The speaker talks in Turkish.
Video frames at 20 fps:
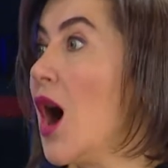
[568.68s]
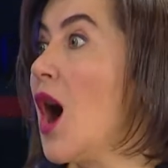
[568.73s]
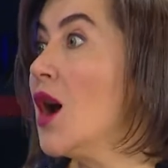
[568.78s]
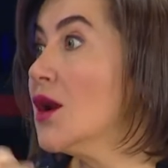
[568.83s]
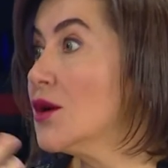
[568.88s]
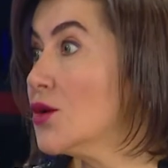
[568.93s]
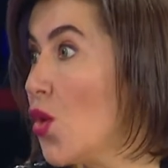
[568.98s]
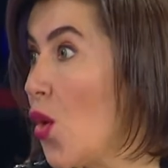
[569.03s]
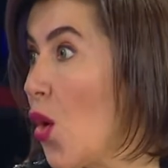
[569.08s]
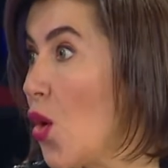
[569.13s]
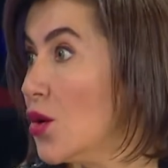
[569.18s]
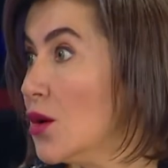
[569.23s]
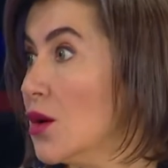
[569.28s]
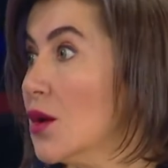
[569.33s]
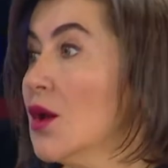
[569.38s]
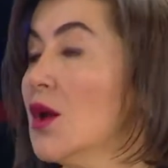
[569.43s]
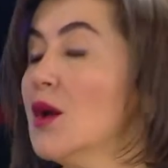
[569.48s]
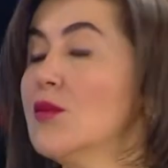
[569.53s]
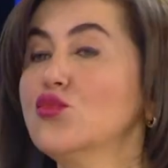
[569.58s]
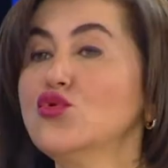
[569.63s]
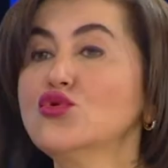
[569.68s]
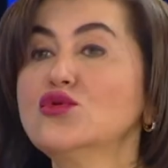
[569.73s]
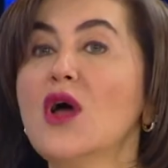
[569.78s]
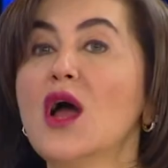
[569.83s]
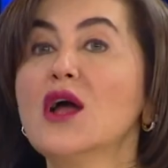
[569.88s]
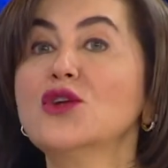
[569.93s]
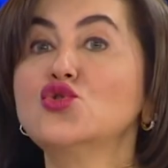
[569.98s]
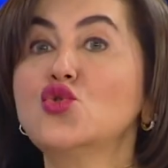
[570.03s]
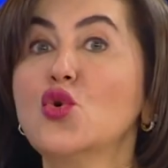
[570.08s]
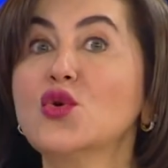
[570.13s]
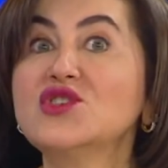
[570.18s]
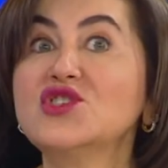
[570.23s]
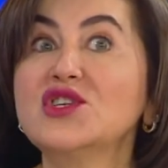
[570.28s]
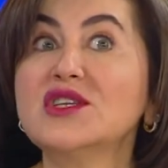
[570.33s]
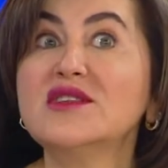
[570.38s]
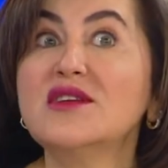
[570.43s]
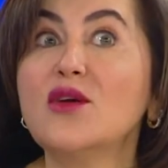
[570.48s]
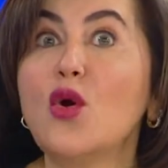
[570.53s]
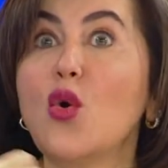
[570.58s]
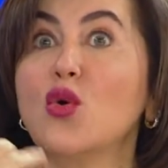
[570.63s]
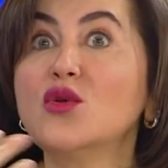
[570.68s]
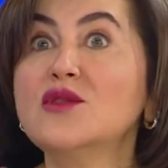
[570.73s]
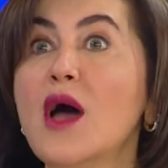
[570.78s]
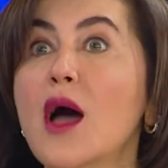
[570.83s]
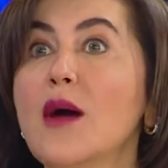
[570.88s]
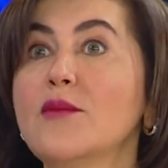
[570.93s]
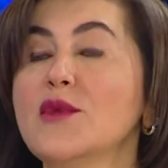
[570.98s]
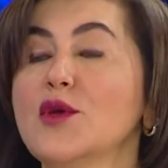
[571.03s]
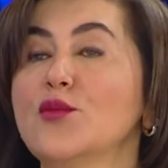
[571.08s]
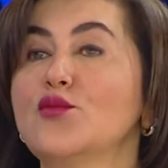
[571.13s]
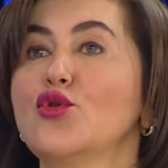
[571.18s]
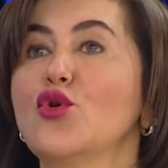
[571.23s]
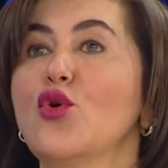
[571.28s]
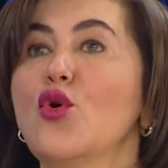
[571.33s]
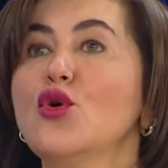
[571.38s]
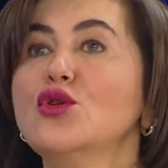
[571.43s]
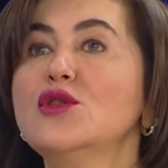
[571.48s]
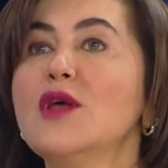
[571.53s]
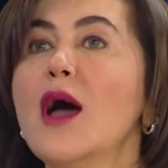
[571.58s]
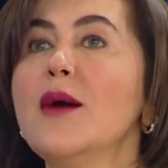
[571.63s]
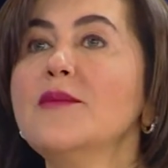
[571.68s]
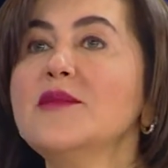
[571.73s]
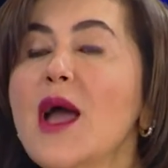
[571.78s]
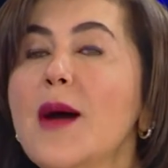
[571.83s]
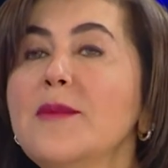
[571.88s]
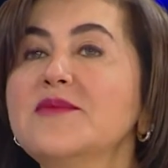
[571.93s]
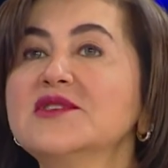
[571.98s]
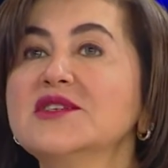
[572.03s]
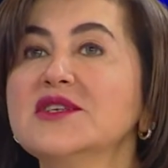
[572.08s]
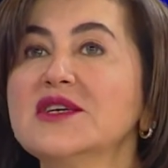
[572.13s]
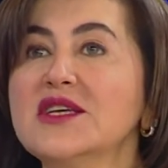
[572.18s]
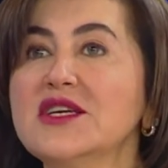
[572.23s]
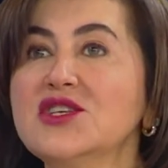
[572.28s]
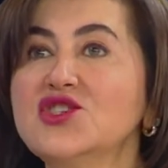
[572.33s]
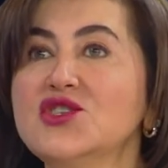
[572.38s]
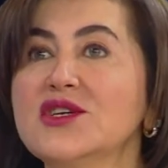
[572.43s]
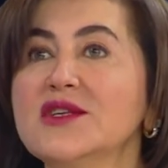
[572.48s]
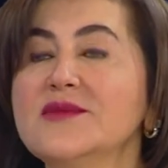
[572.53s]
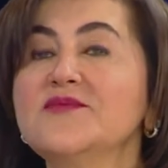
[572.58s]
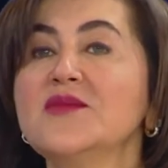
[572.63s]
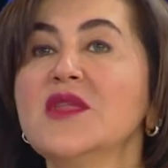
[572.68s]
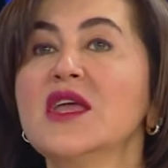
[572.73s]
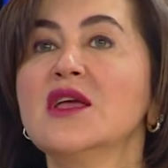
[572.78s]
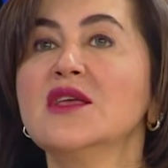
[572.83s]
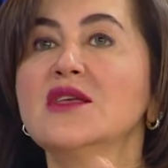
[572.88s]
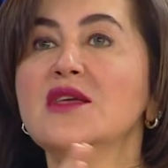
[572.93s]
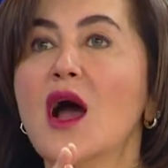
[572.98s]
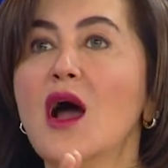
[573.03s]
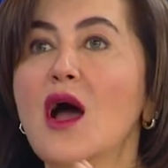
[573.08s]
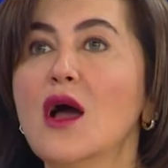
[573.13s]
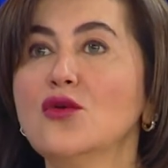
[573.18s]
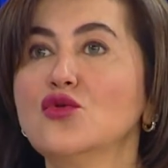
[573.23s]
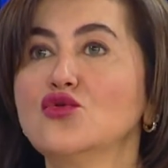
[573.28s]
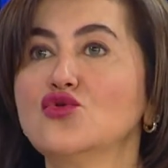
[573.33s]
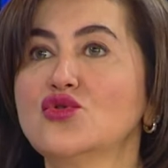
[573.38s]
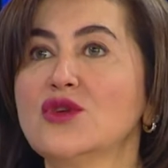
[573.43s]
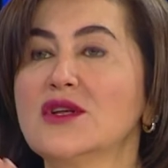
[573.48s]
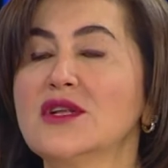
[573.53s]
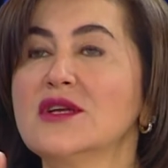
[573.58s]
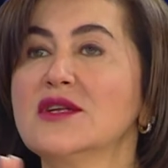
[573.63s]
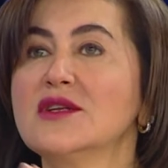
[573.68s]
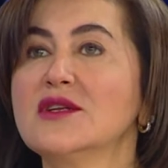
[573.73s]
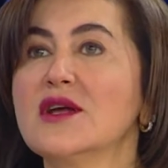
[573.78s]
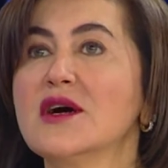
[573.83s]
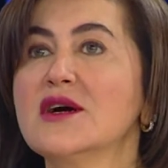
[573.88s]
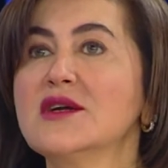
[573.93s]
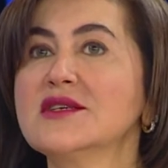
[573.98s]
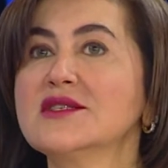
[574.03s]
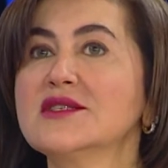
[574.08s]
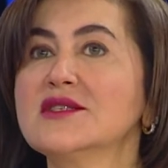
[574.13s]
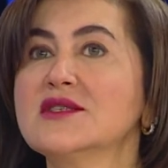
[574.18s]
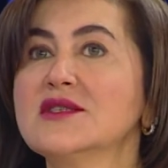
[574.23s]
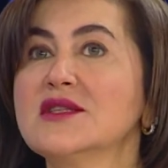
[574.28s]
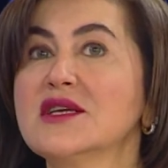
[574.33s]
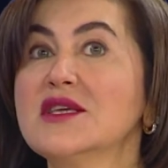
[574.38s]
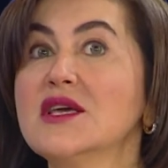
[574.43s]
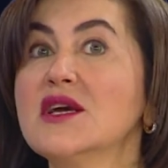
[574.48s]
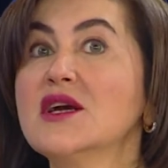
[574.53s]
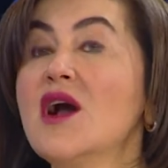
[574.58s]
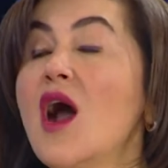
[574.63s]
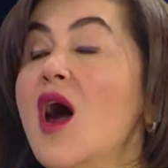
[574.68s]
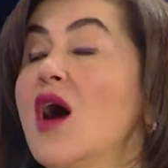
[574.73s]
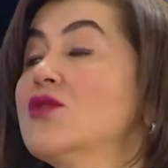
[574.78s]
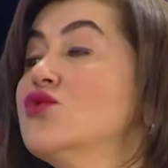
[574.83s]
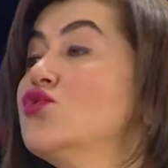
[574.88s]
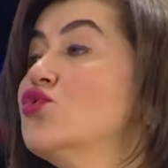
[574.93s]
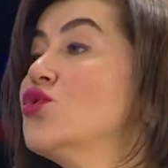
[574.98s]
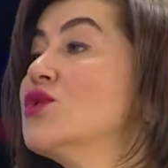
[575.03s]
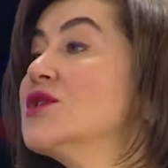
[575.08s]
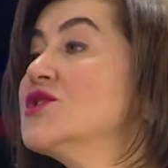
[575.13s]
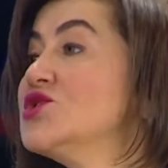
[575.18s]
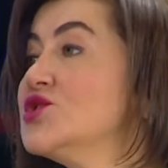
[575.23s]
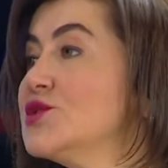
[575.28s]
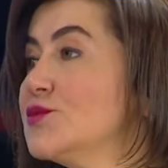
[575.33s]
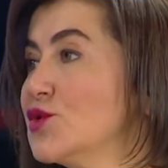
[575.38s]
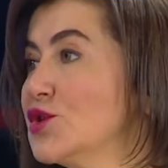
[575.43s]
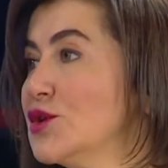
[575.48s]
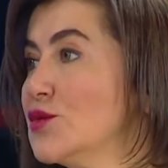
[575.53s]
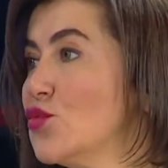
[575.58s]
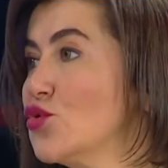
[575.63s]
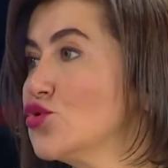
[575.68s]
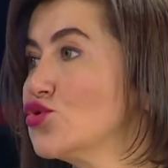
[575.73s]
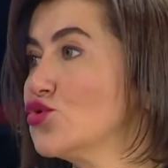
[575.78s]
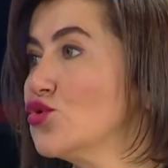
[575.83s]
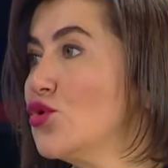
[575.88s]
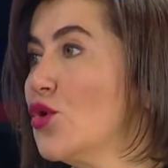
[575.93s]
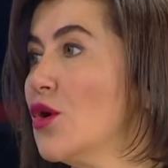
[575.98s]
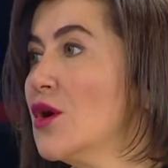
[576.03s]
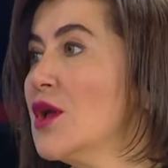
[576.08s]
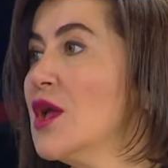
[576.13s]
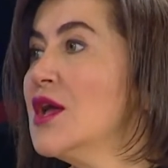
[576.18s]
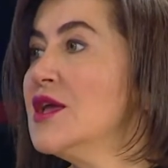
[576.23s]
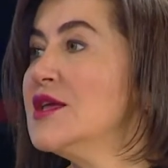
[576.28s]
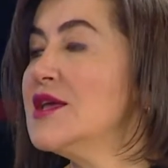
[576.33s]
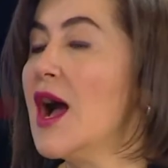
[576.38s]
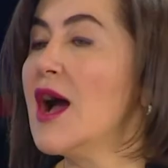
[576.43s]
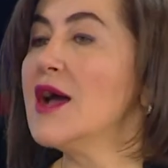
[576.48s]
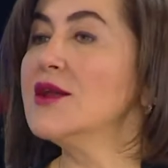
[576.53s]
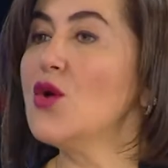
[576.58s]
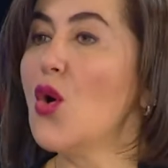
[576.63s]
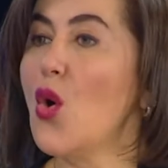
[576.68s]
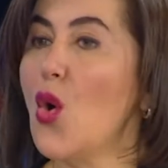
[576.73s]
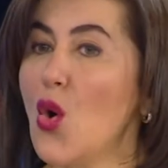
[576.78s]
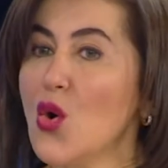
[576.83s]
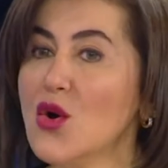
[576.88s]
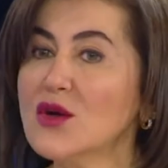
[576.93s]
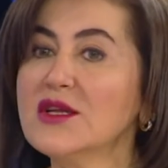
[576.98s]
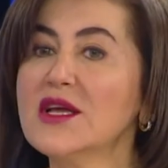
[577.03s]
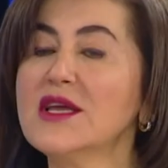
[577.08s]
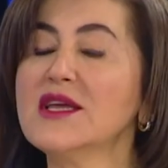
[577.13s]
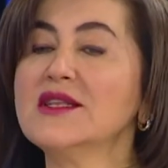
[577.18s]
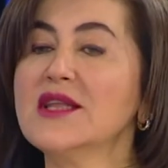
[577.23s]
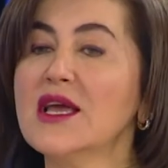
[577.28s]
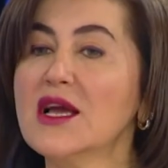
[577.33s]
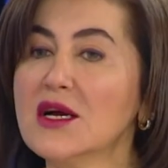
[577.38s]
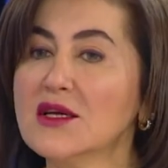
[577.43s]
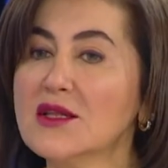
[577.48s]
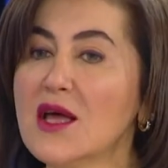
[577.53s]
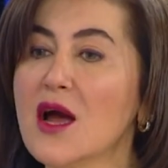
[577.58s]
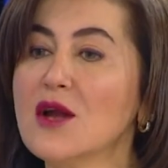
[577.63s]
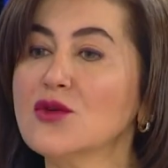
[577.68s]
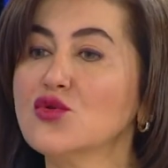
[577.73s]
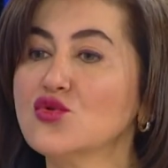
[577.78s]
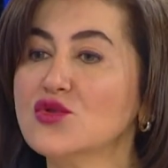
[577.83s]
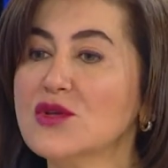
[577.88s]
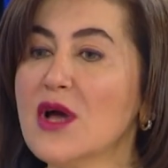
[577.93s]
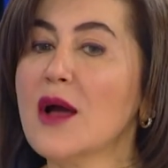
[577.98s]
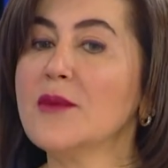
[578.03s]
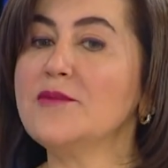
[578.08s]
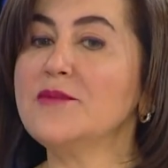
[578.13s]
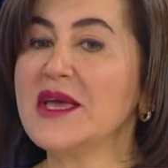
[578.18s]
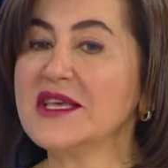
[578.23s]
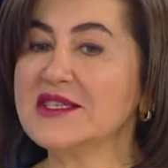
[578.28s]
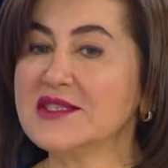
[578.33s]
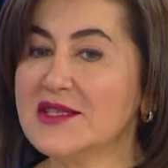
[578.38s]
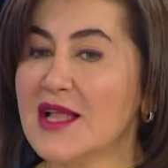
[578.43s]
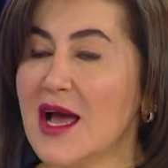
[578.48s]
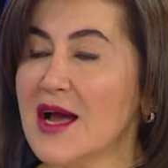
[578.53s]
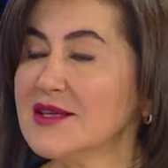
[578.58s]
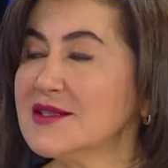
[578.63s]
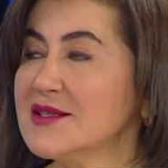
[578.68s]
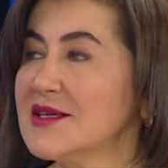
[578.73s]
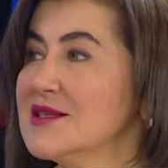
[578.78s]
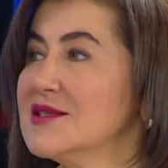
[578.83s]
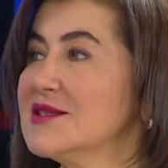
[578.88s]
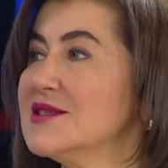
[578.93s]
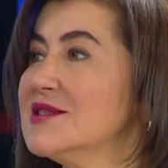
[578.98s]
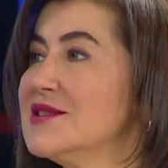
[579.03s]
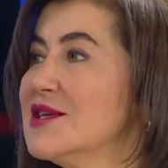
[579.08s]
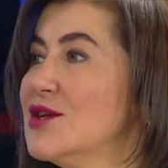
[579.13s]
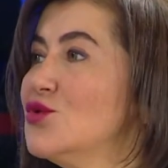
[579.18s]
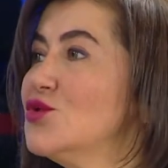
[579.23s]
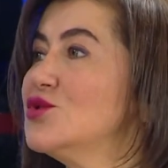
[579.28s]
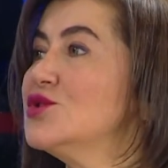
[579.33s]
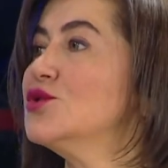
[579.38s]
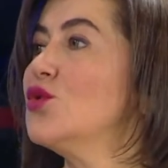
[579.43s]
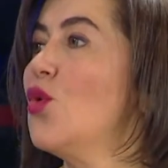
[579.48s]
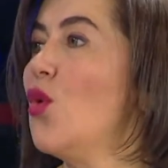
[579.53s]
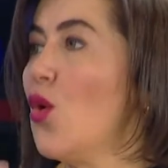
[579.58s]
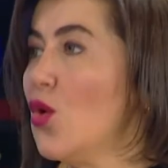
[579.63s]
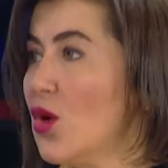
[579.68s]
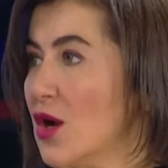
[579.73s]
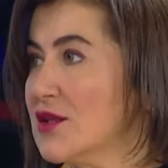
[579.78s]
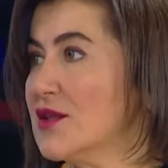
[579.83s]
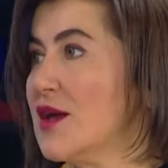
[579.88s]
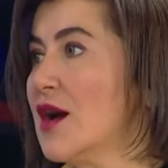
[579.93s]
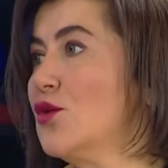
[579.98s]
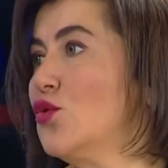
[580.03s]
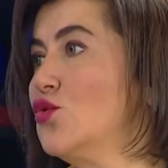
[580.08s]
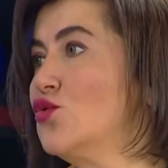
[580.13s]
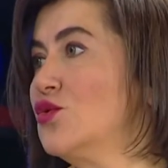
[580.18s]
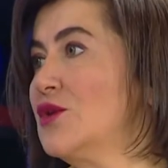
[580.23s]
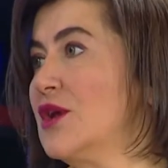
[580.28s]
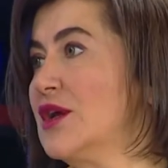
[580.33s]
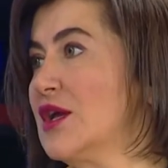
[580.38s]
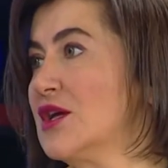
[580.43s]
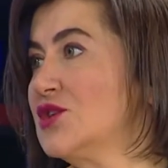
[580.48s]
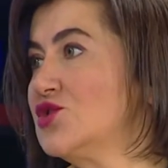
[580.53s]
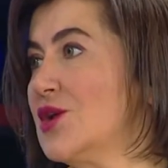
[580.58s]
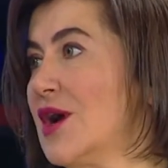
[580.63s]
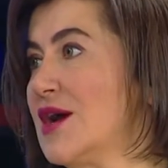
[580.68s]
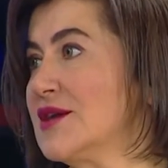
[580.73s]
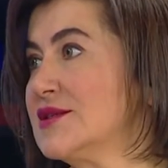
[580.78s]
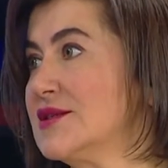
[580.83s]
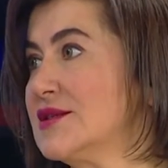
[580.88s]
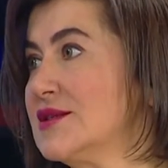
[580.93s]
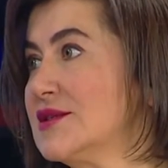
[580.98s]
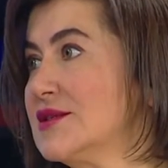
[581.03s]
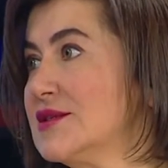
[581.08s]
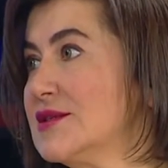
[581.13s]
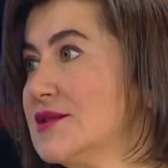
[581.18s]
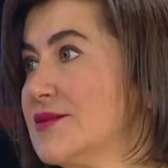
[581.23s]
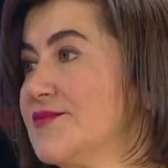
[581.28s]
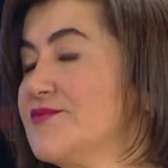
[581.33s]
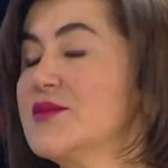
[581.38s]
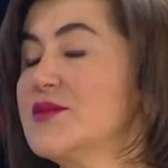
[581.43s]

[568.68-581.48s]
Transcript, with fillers: alkol bunlar çok ciddi ödem yapıyor. Ödem yaptığı için yağ hücrelerinin arasındaki kan dolaşımını bozuyor. Hı hmm. hı. Yani orayı ne kadar güzel beslerseniz selülitin o kadar önüne geçersiniz.